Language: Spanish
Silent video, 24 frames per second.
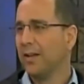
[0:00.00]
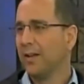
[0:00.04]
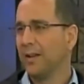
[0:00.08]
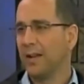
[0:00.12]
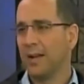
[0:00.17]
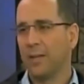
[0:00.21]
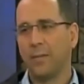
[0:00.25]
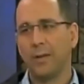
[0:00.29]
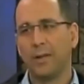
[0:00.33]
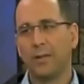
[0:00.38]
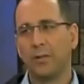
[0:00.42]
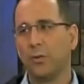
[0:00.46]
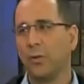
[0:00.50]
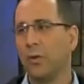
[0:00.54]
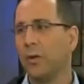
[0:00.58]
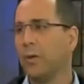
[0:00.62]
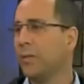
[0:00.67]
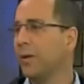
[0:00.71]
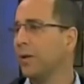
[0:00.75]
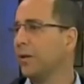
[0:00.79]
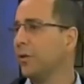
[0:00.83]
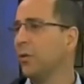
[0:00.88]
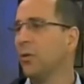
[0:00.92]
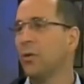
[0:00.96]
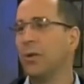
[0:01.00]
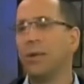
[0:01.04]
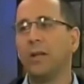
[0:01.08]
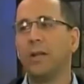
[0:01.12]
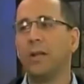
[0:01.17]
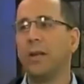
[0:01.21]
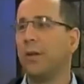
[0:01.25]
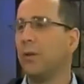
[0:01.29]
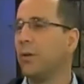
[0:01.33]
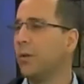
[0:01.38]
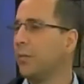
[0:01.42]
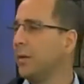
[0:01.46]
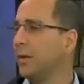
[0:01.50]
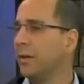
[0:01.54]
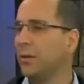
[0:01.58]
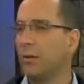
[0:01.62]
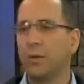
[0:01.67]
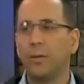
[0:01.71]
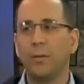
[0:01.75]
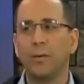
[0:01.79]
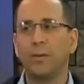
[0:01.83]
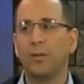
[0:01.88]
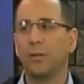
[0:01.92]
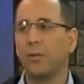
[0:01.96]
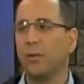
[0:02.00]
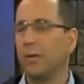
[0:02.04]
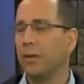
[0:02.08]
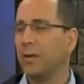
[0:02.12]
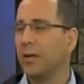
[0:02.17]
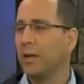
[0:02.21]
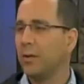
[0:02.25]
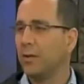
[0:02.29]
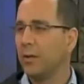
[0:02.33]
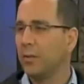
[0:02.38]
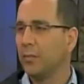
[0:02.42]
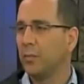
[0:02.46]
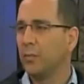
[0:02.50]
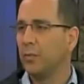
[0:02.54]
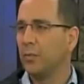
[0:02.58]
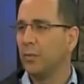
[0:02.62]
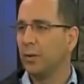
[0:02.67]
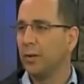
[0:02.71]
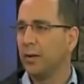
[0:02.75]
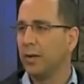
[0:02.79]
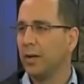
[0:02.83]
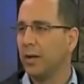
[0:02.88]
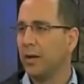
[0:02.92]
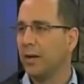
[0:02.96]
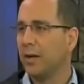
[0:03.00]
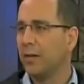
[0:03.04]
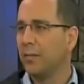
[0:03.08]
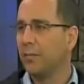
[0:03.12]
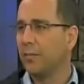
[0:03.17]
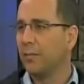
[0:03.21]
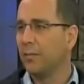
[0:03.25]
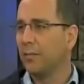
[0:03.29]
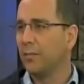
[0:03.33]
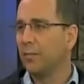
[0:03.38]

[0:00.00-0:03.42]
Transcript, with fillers: que metió y metió dinero y metió y metió dinero al punto en que el